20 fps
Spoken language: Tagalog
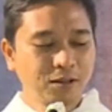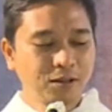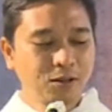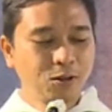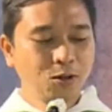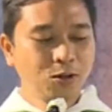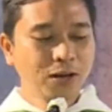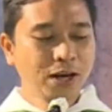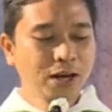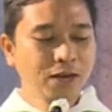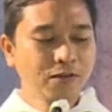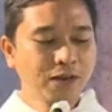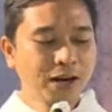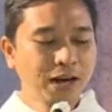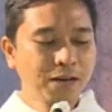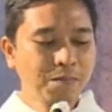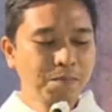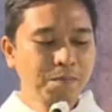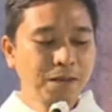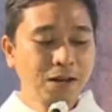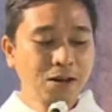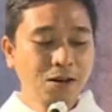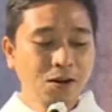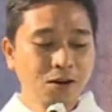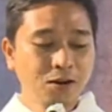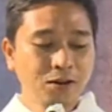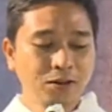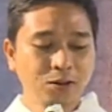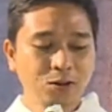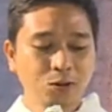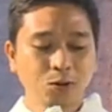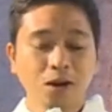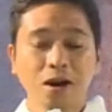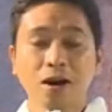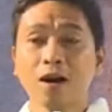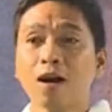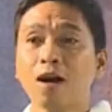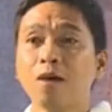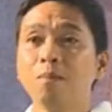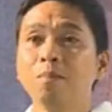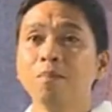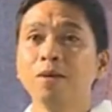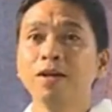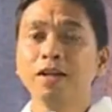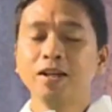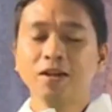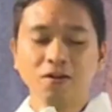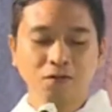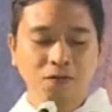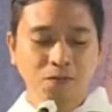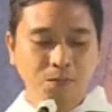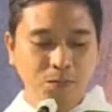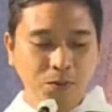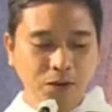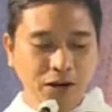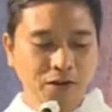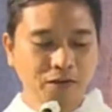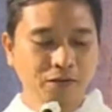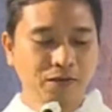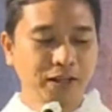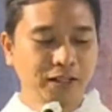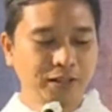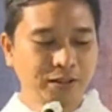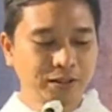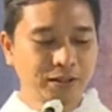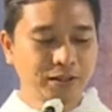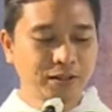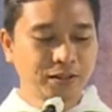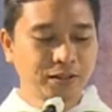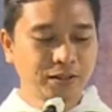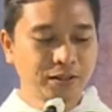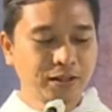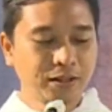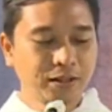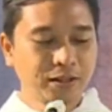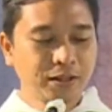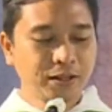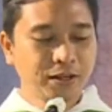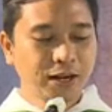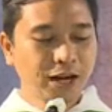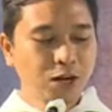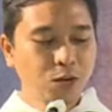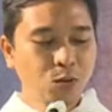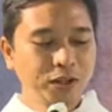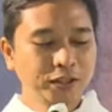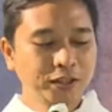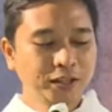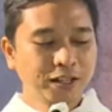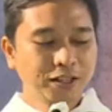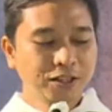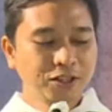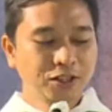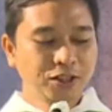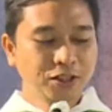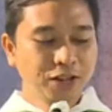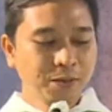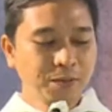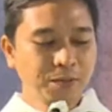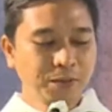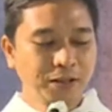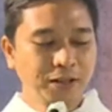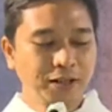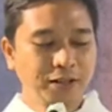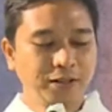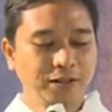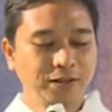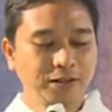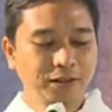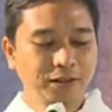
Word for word: nor have I belonged to a company of prophets. I was a shepherd